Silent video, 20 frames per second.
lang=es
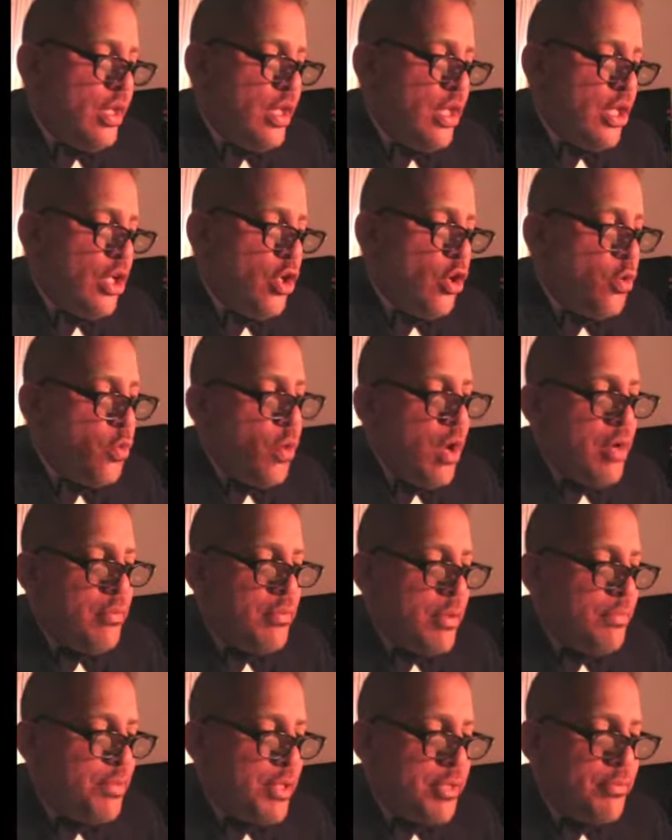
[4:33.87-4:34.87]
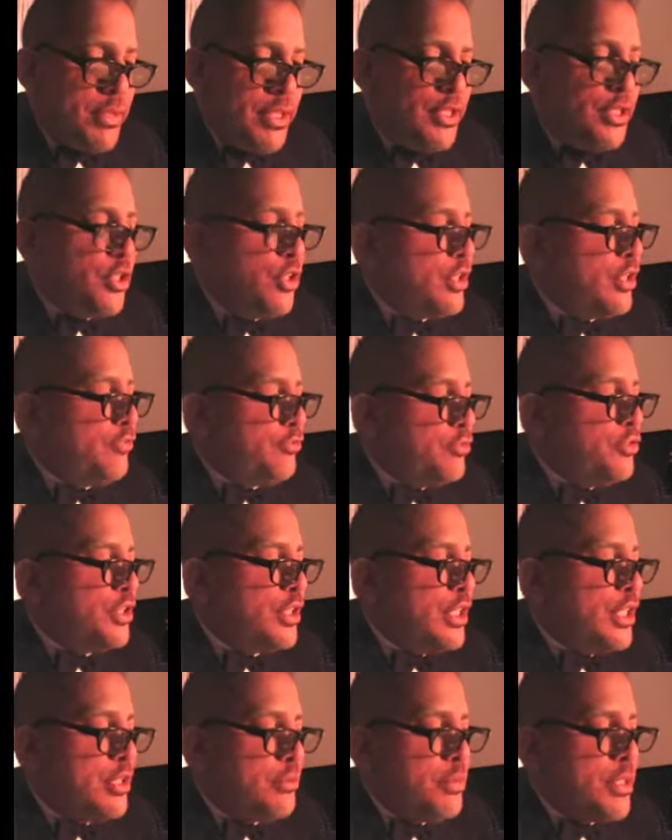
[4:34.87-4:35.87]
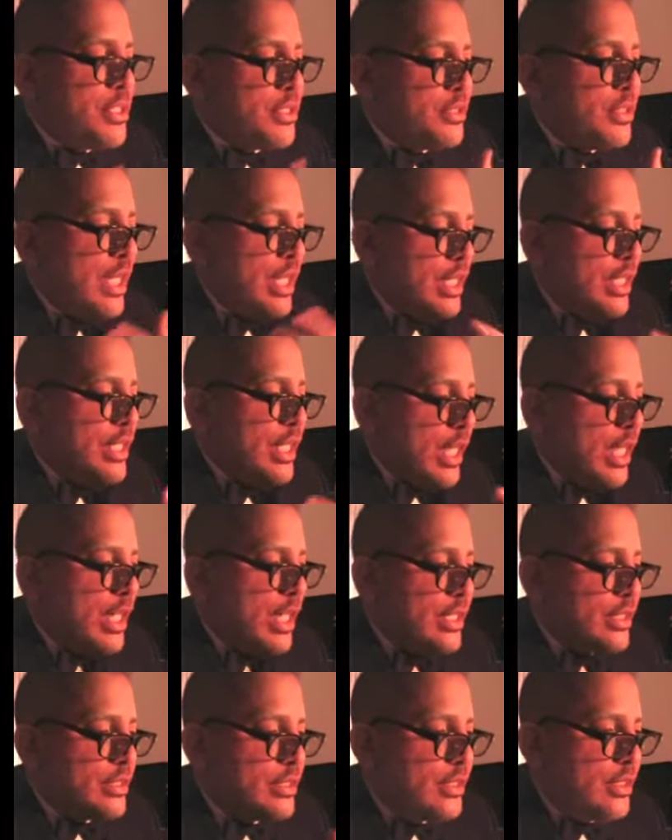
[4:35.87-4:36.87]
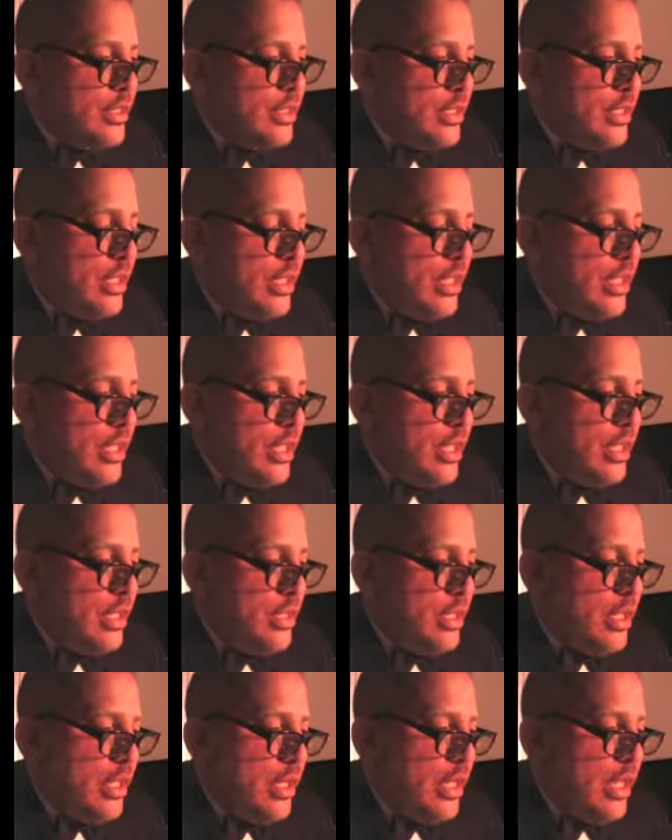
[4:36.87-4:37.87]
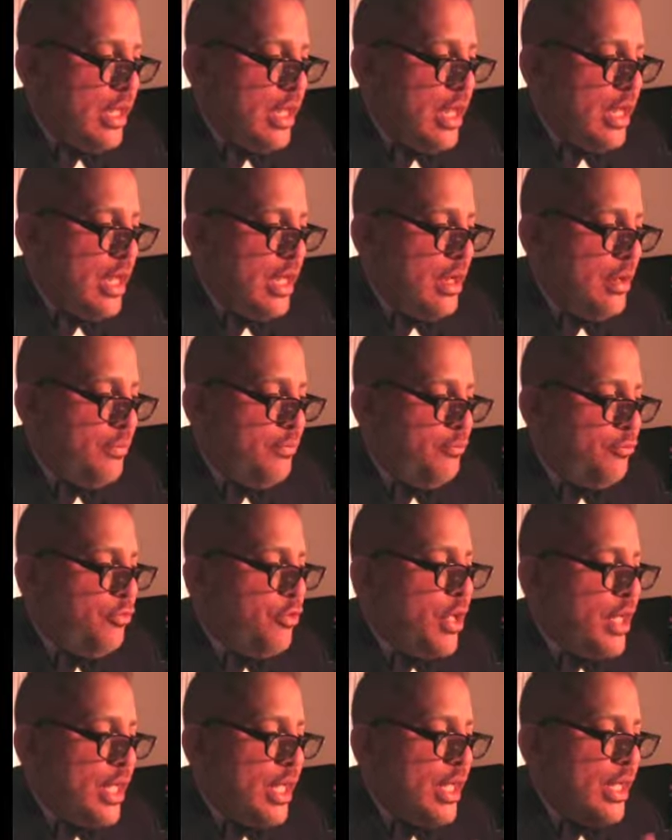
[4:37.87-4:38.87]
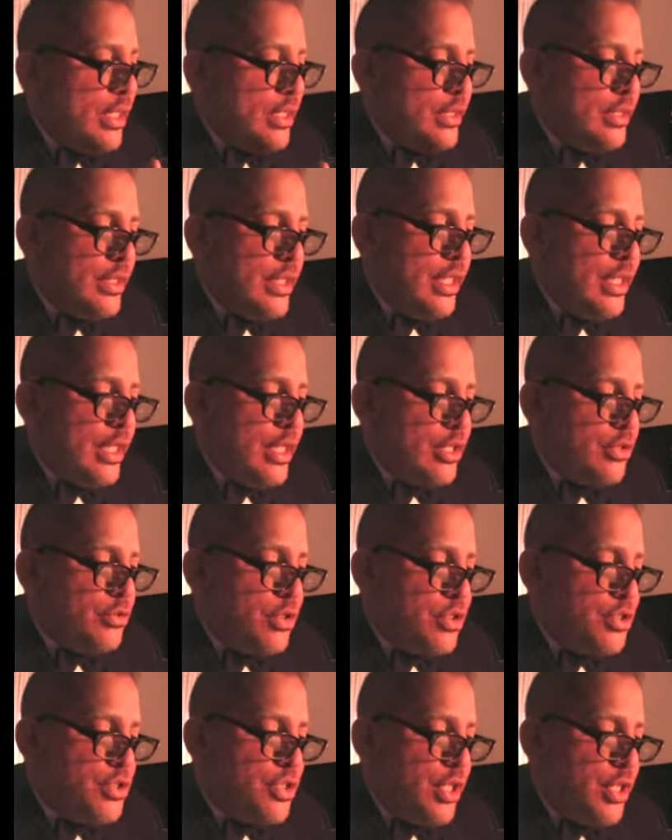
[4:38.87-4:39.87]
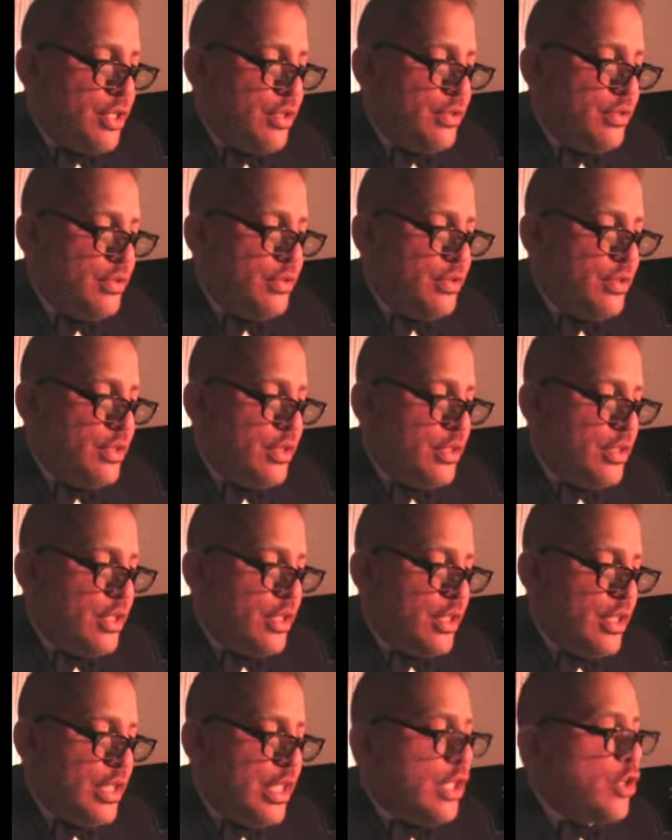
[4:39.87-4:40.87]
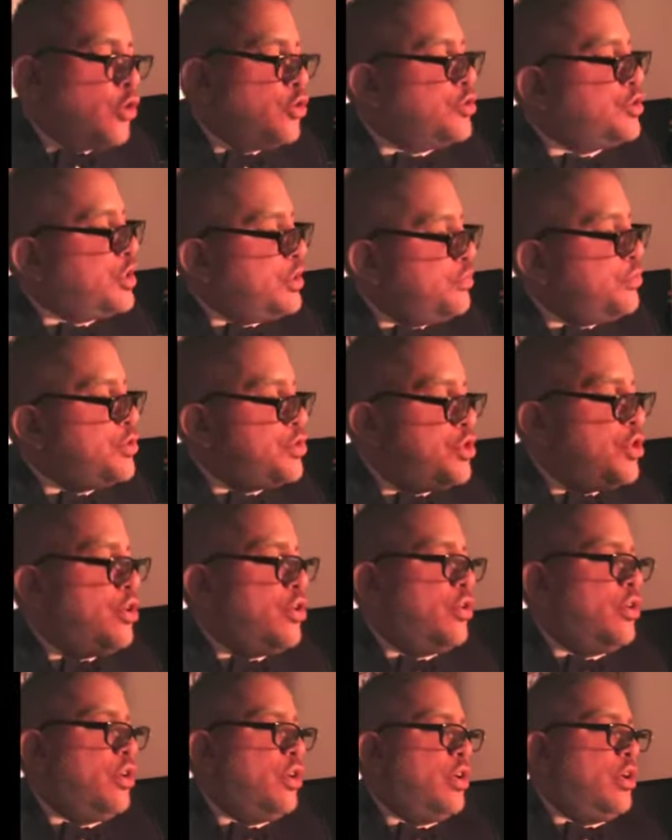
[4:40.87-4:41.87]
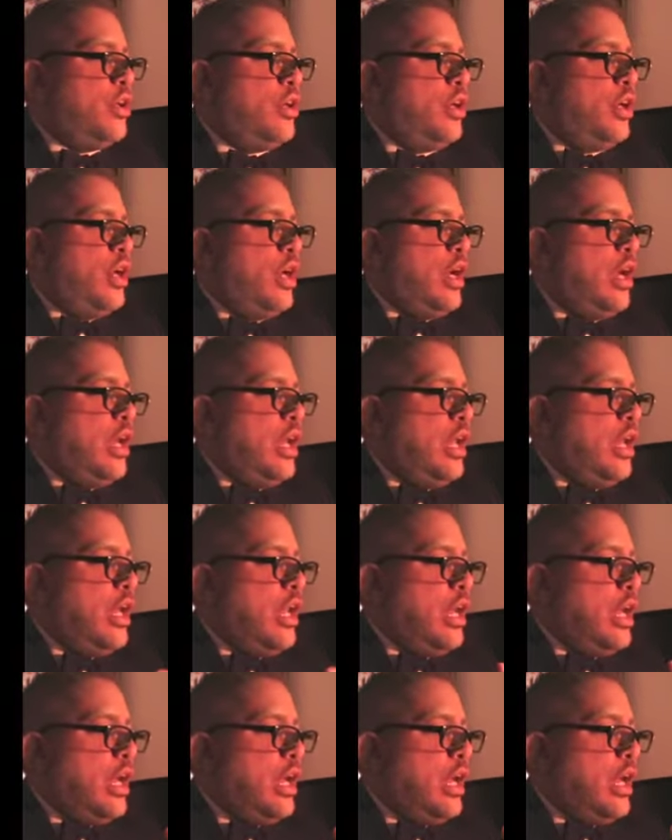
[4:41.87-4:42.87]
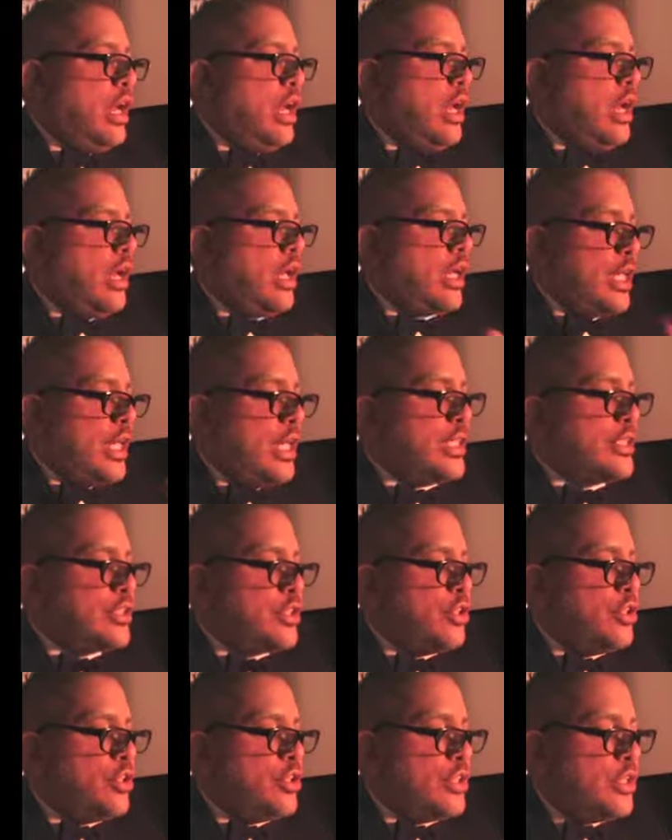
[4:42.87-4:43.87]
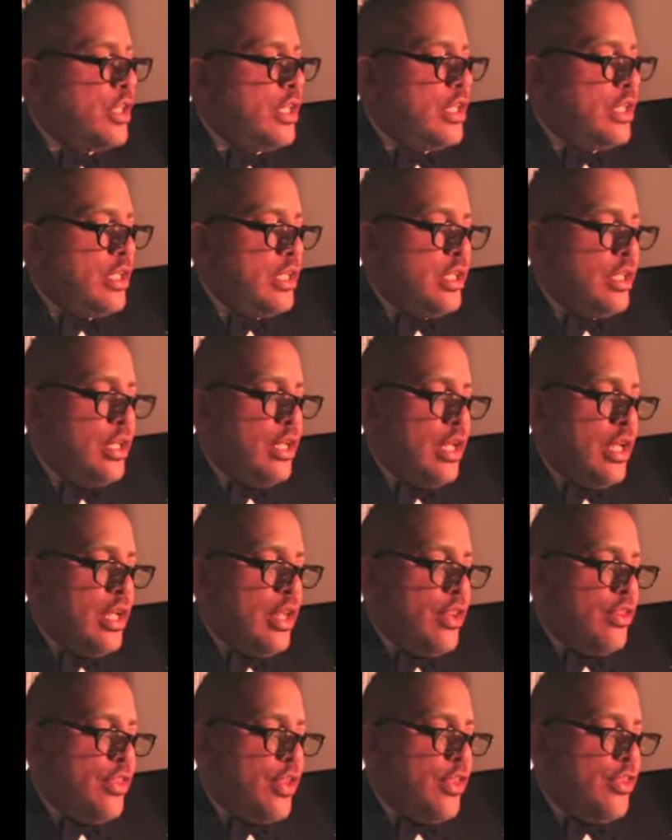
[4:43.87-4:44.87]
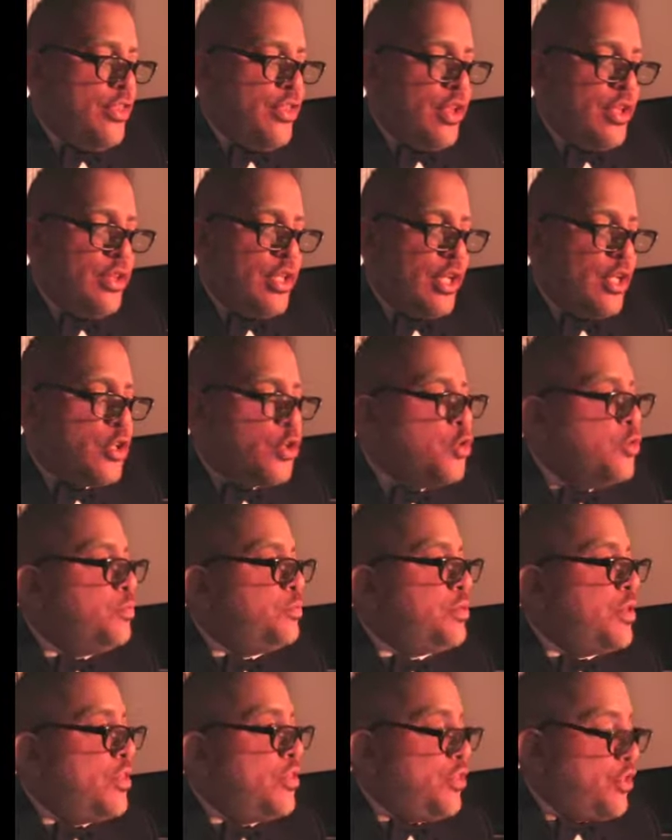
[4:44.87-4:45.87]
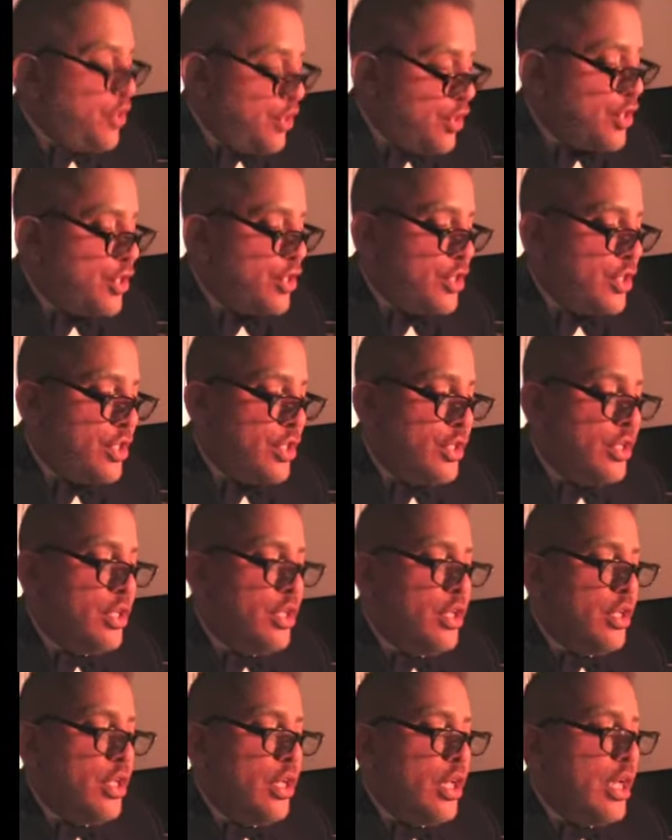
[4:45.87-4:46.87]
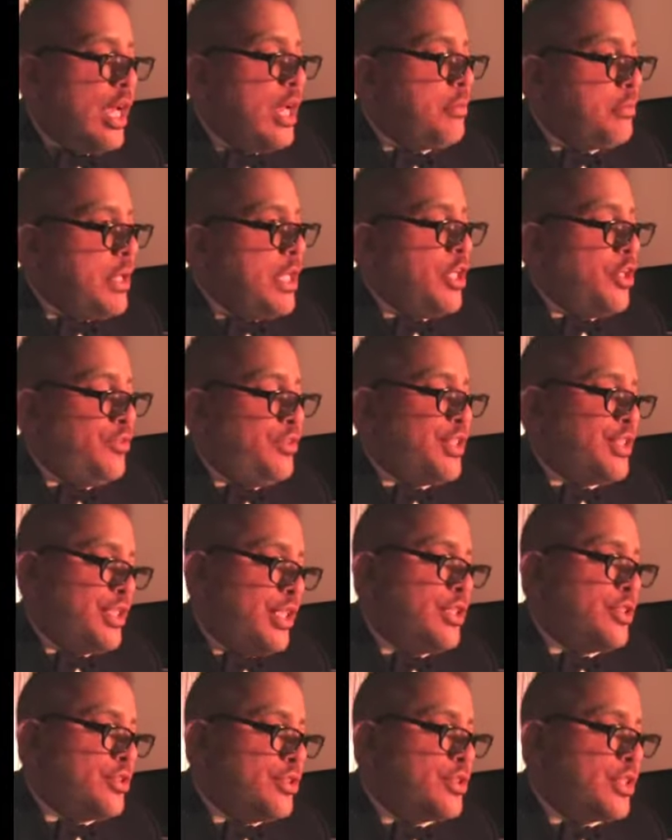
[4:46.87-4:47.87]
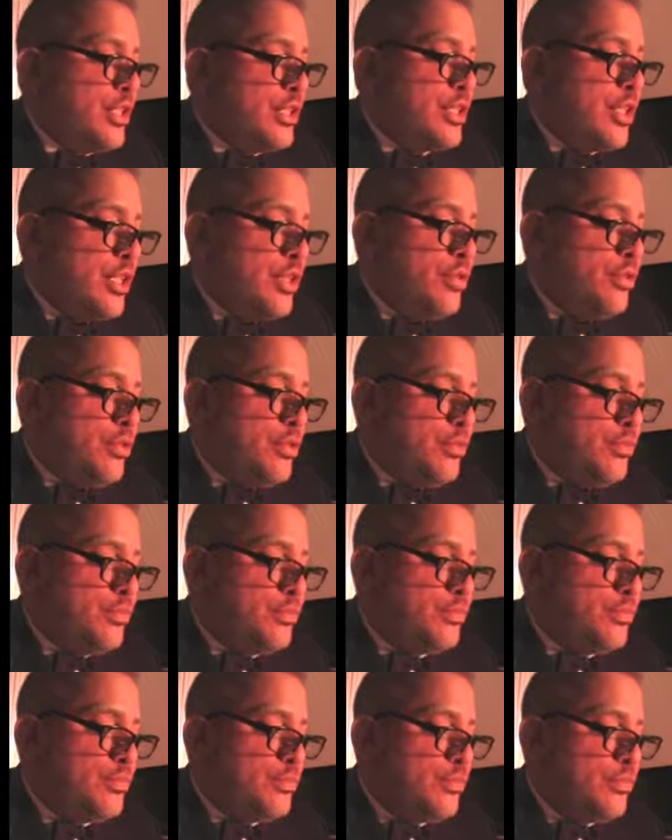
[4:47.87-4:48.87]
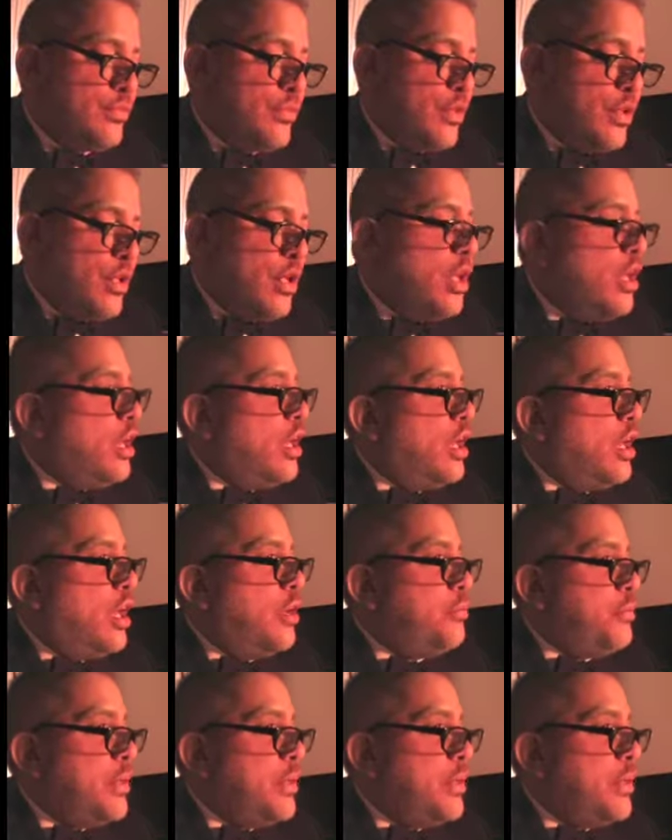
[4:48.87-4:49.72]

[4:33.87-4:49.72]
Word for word: lo cual me permitió difundir mis ideas ah, fuera de Rusia y contribuyó a la creación del Group Theater en 1931. En